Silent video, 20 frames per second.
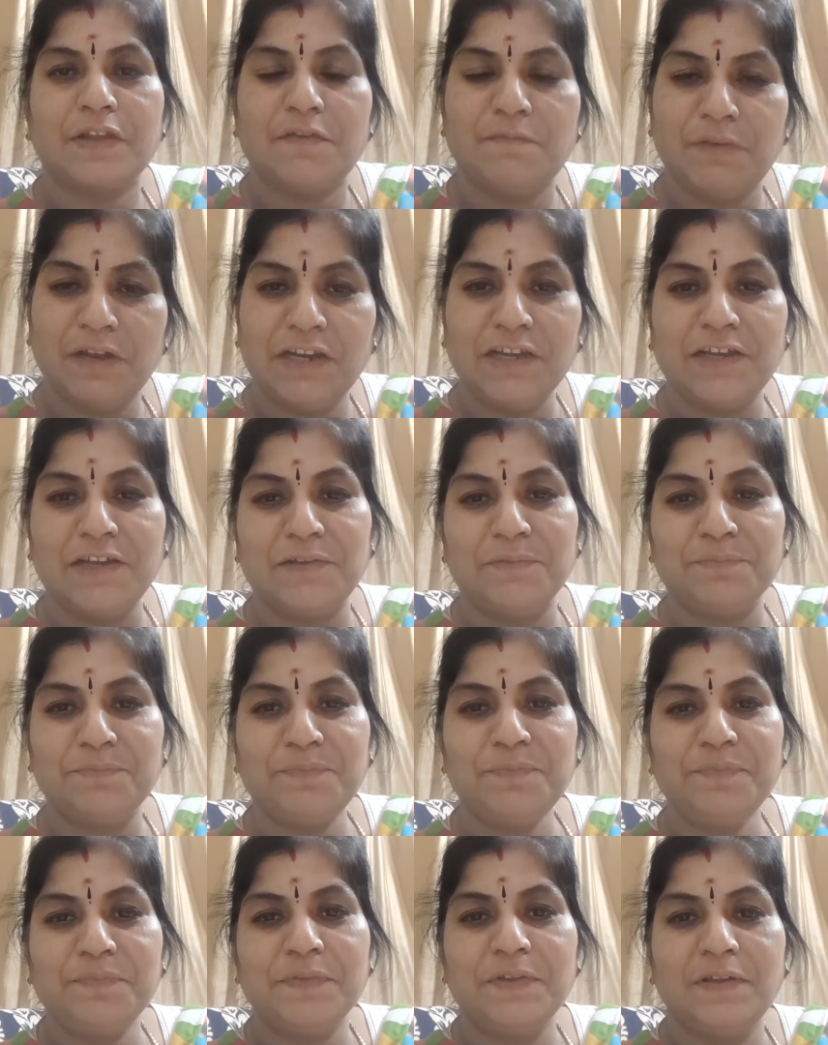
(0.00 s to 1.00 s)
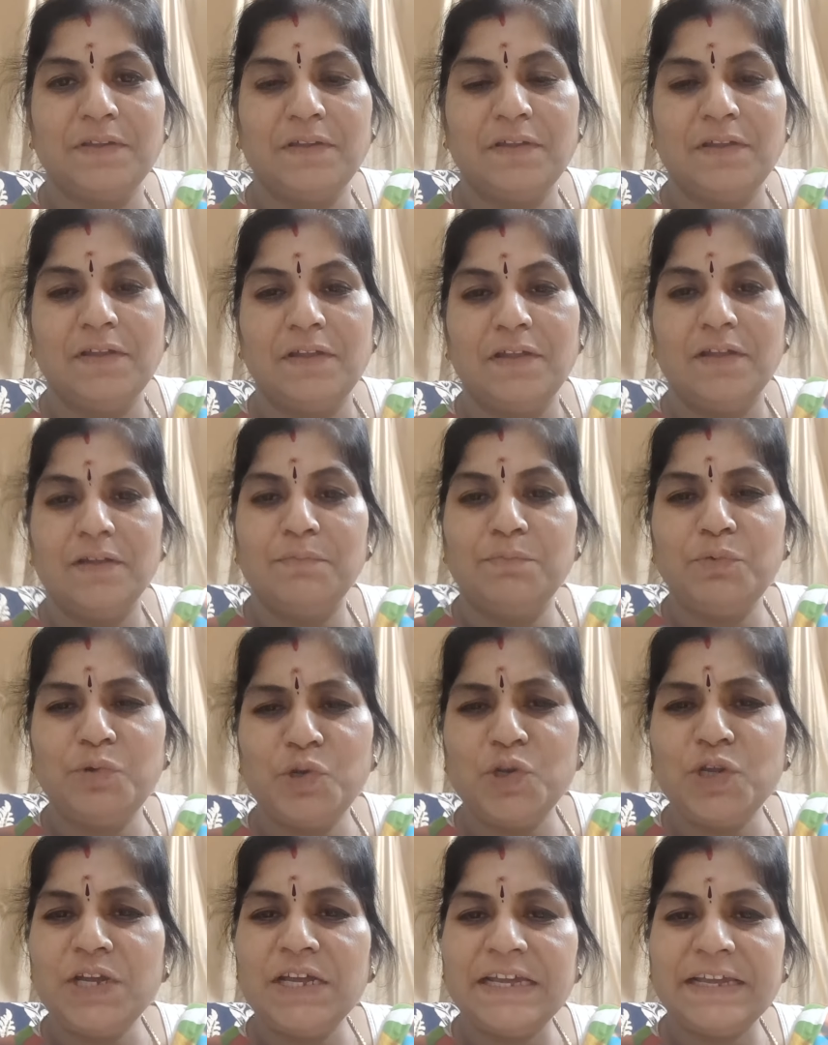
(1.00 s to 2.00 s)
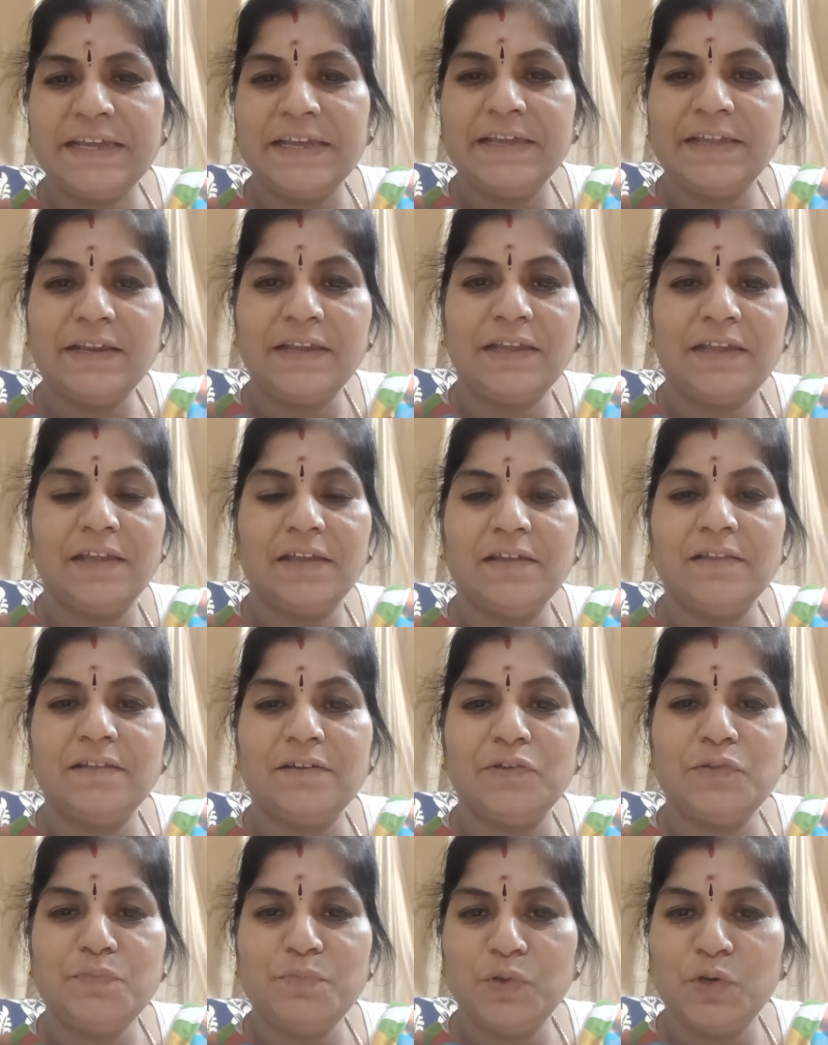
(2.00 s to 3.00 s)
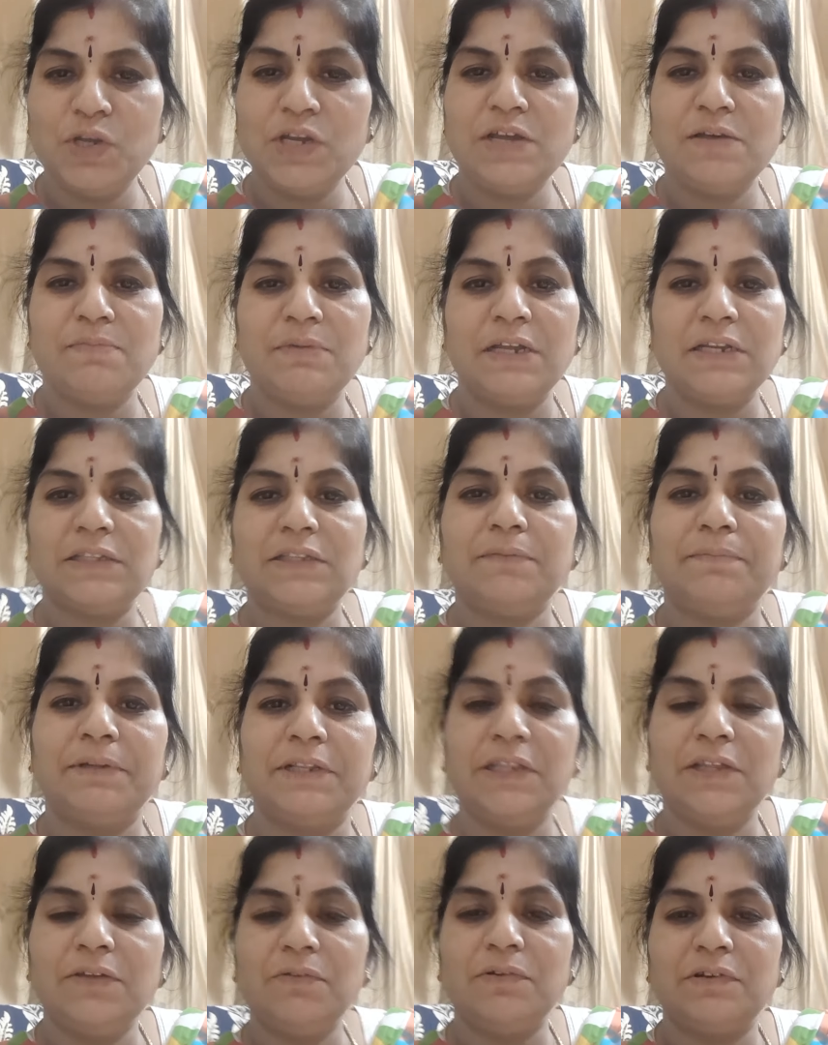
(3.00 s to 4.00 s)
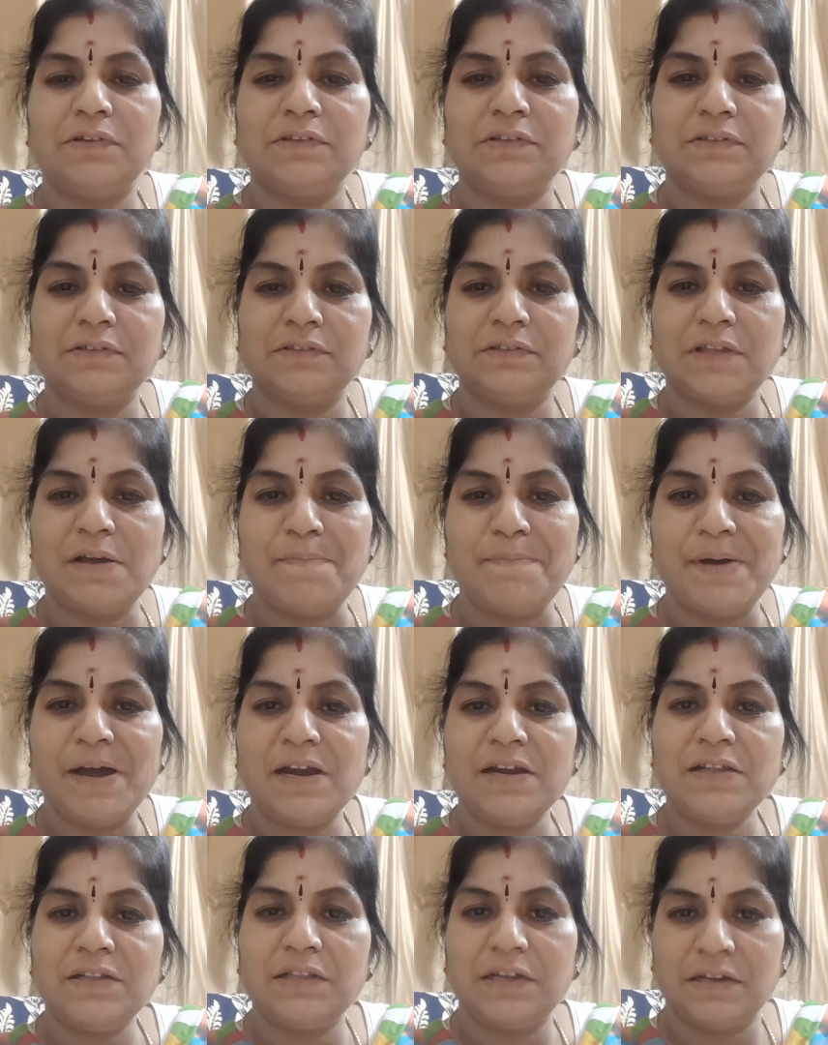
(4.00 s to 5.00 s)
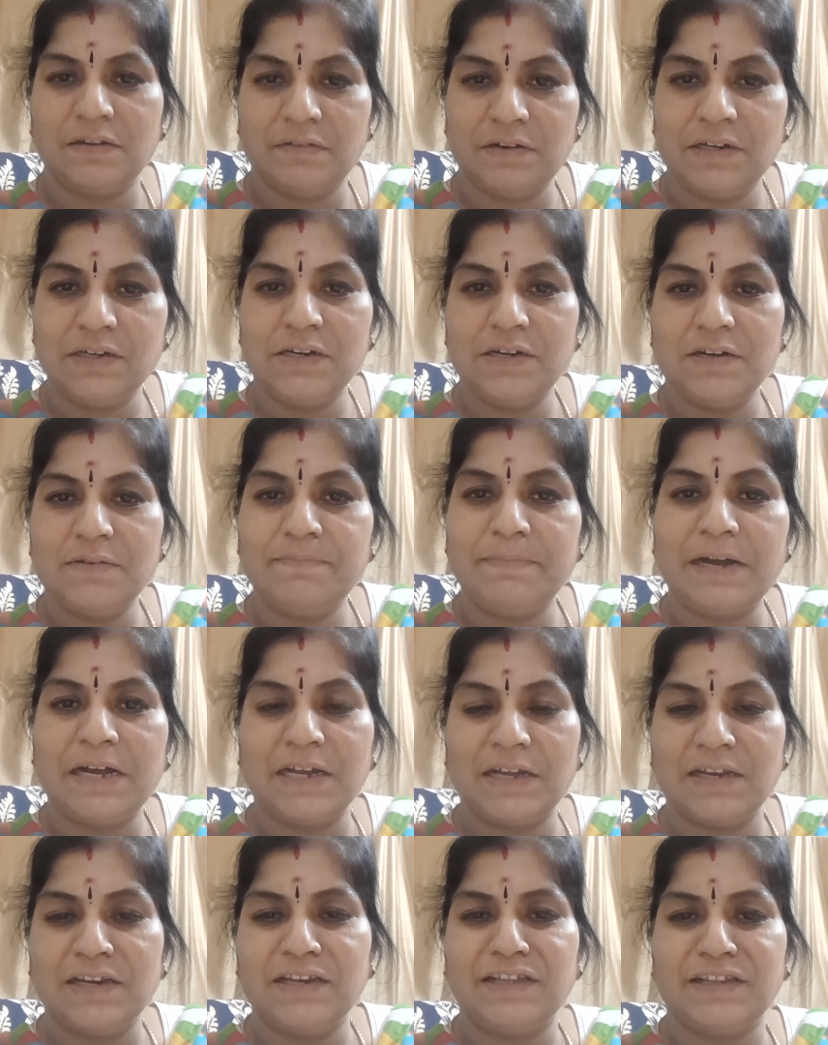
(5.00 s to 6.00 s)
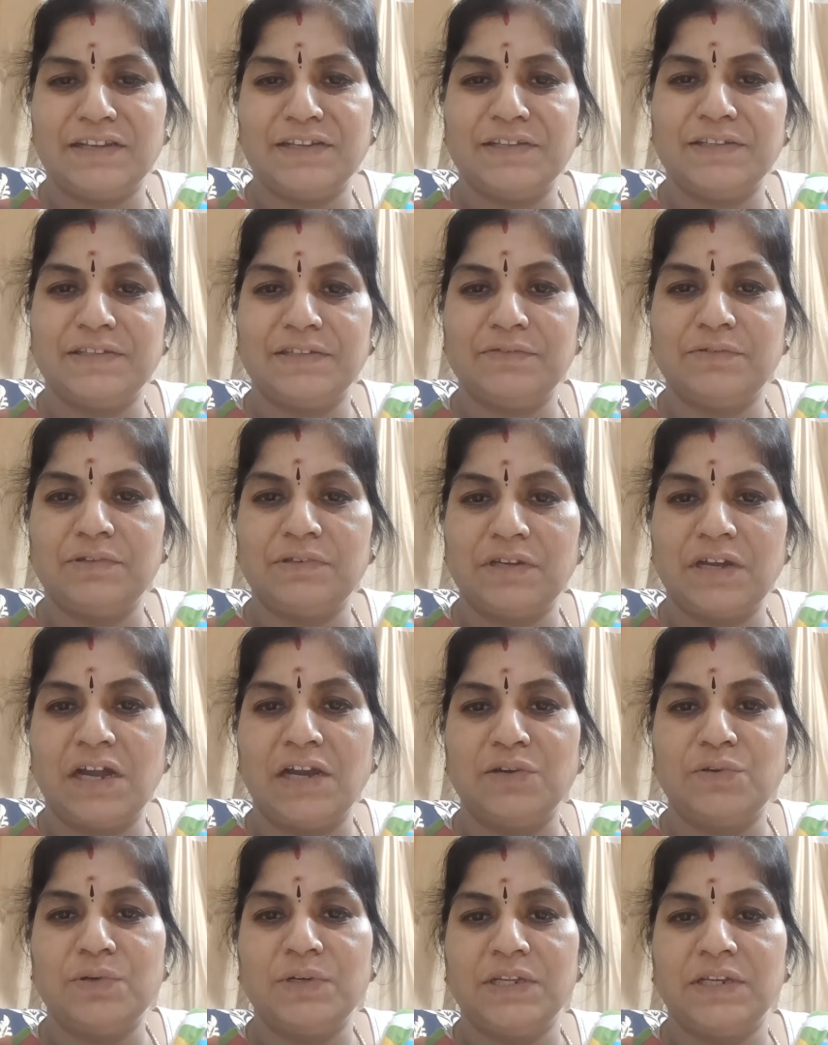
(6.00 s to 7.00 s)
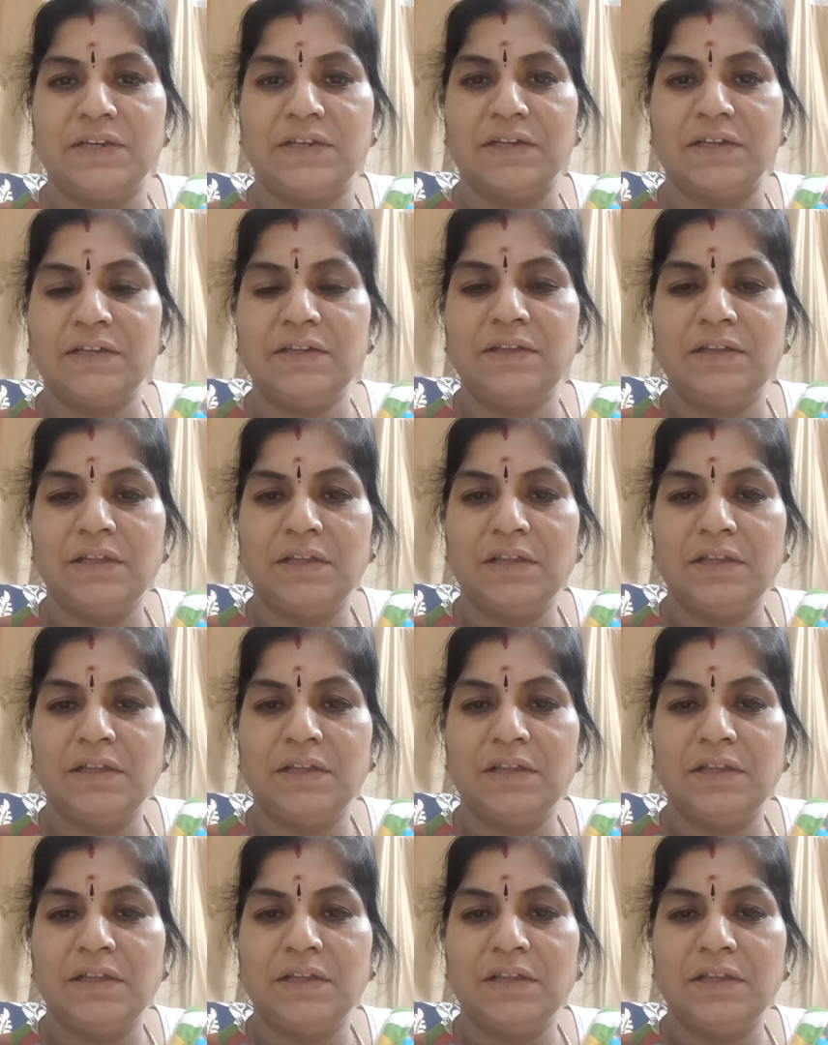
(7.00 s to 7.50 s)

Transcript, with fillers: வணக்கம் முருங்கைக்கீரை அதாவது முருங்கை மரத்தை பற்றி ஒரு தப்பான தகவல்கள் பார்க்க நேர்ந்தது ஒரு காணொலியில்